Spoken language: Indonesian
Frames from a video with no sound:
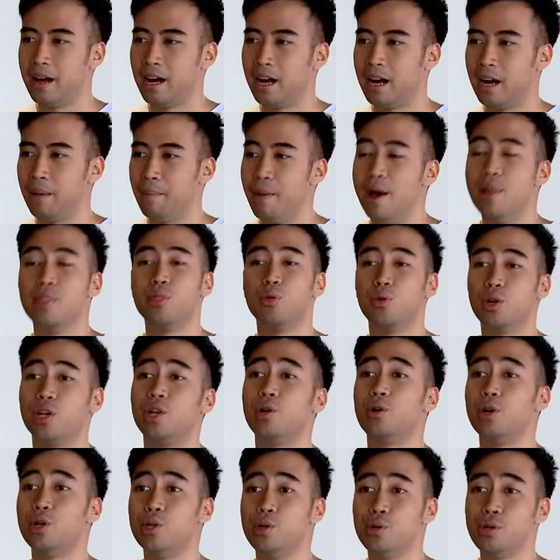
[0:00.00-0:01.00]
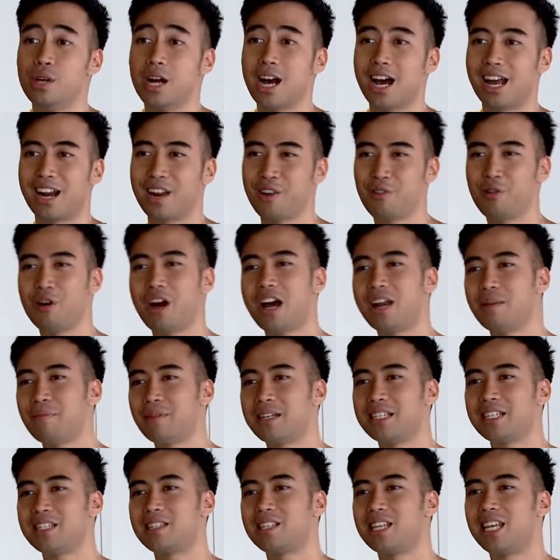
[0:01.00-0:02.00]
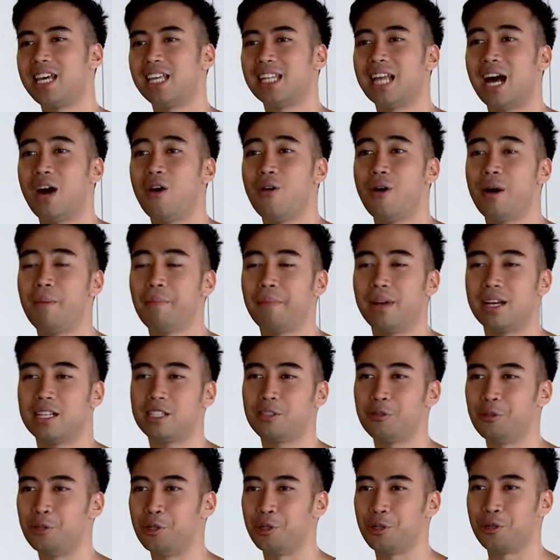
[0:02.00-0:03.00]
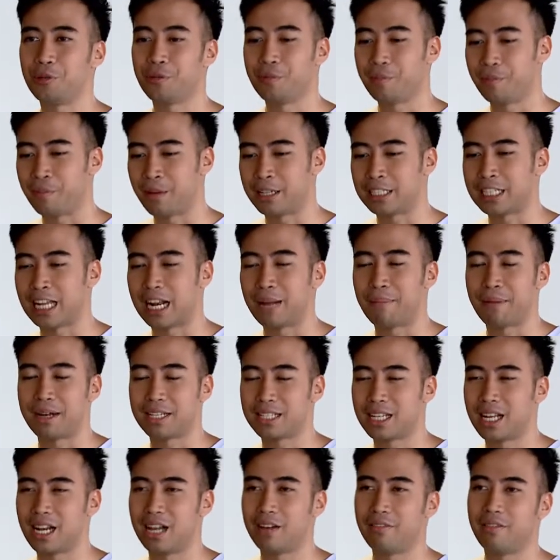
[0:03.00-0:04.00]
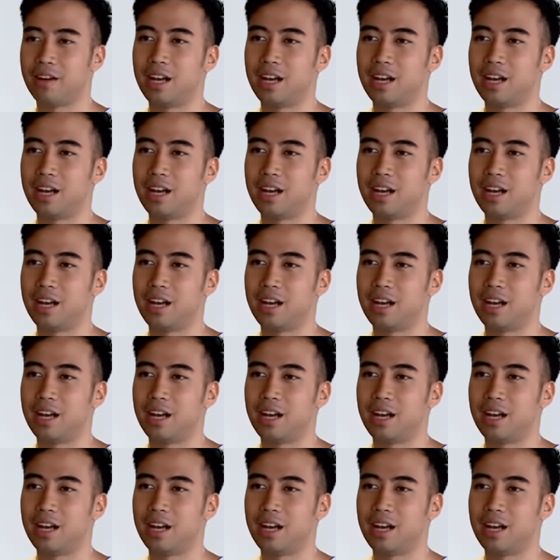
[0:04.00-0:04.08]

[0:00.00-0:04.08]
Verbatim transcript: uh, bantuin gue juga karena gue kan masih sedikit awam ya untuk masalah-masalah